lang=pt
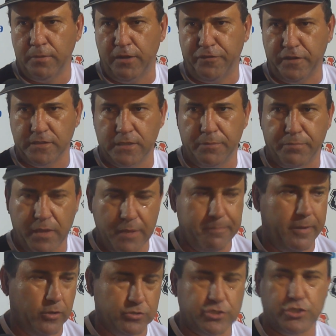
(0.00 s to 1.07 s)
para fazer bem
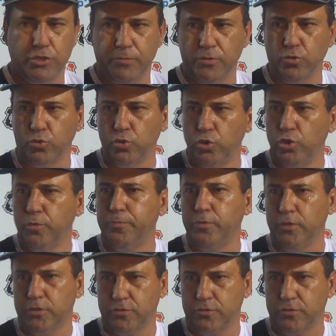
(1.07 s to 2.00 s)
para a autoestima do grupo.